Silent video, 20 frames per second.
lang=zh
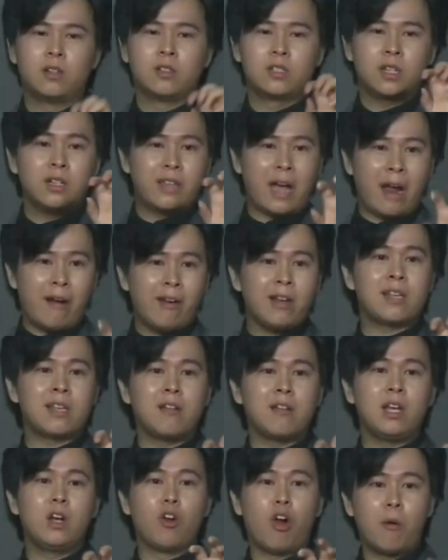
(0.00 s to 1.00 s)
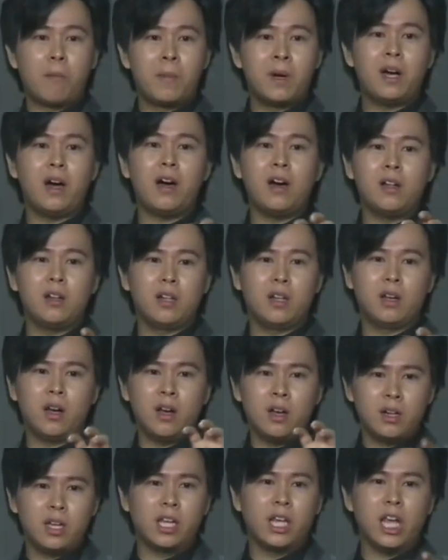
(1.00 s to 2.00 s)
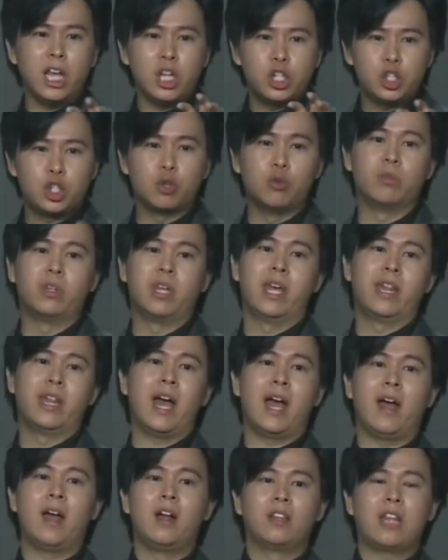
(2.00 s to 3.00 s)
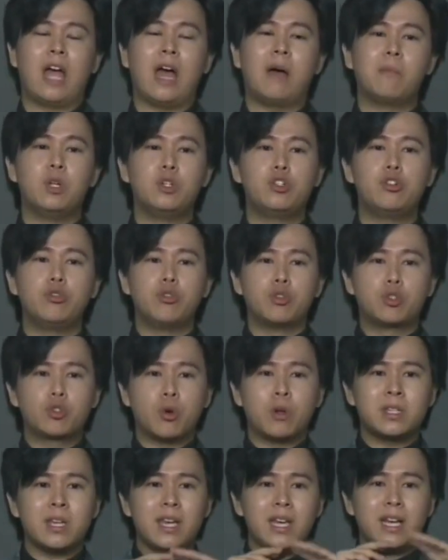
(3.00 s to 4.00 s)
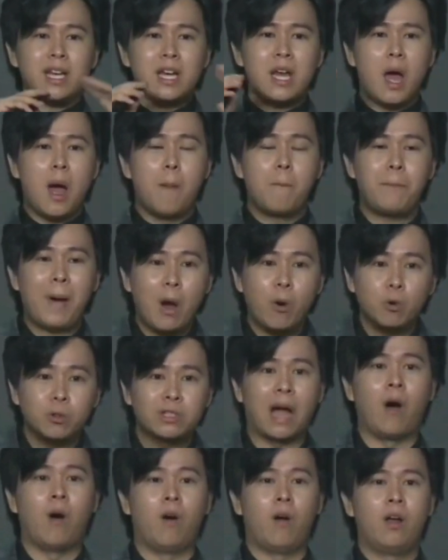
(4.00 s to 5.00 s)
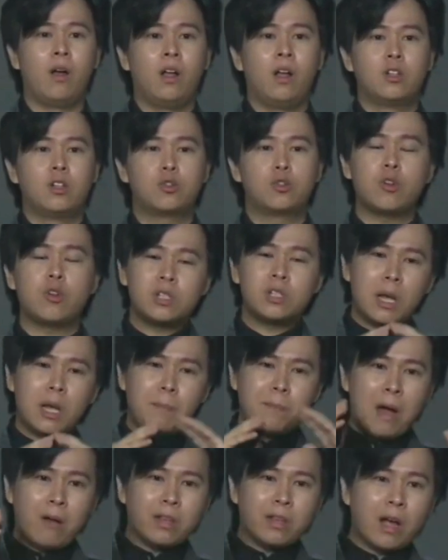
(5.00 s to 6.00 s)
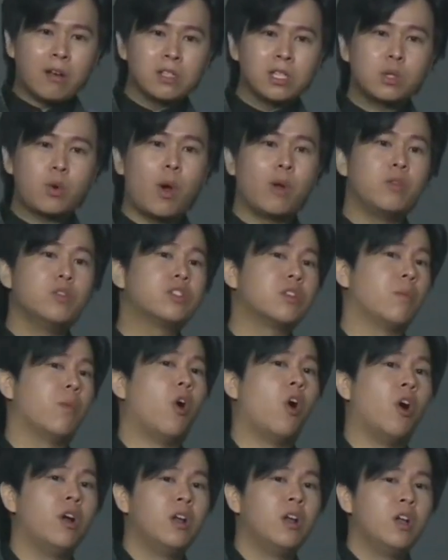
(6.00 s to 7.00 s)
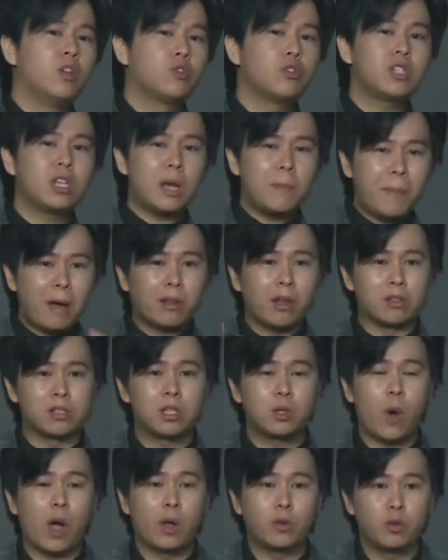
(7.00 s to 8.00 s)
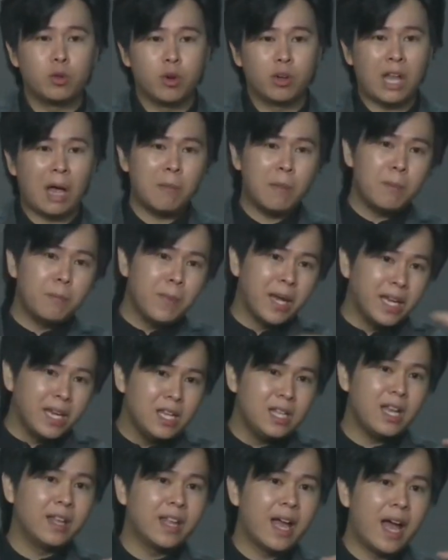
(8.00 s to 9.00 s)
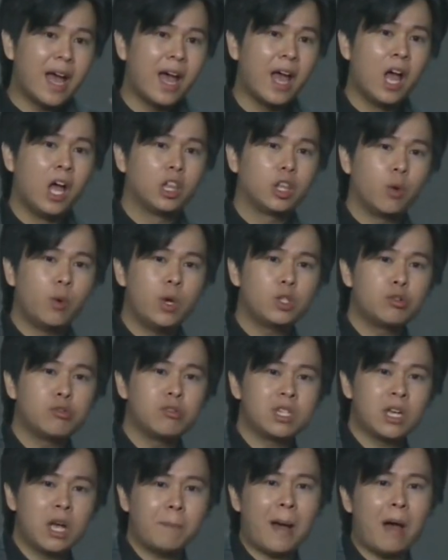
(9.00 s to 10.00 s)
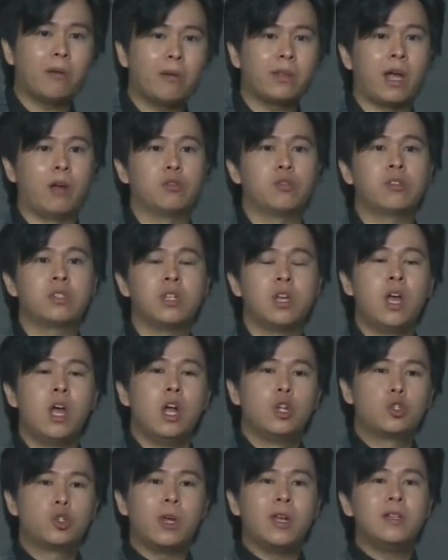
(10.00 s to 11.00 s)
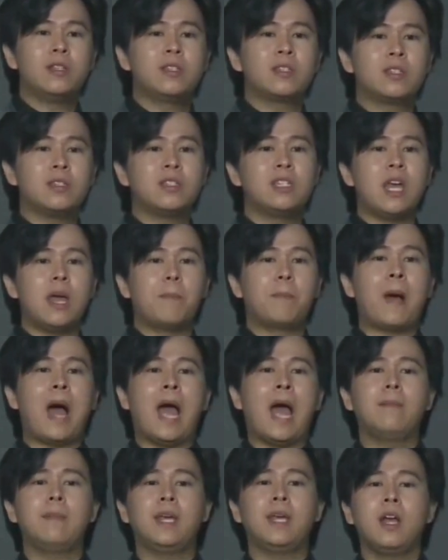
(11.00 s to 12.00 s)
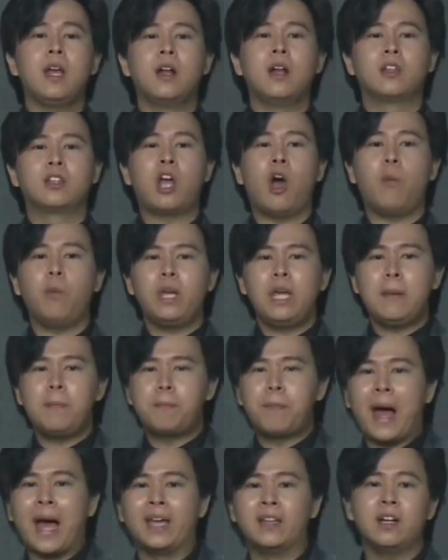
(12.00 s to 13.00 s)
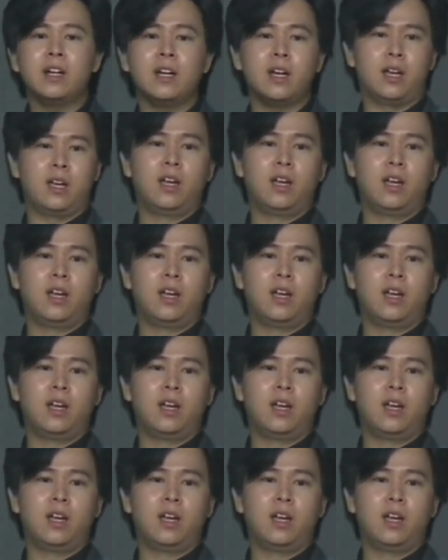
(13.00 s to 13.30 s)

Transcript: 这个 Direct Selling Global 二二零一九年啊，他们就有做这一个报道，做这个报道是关于什么？做这个报道是关于哦，他们每一年呐。都会出这个报道，就是全世界排名 top 一百的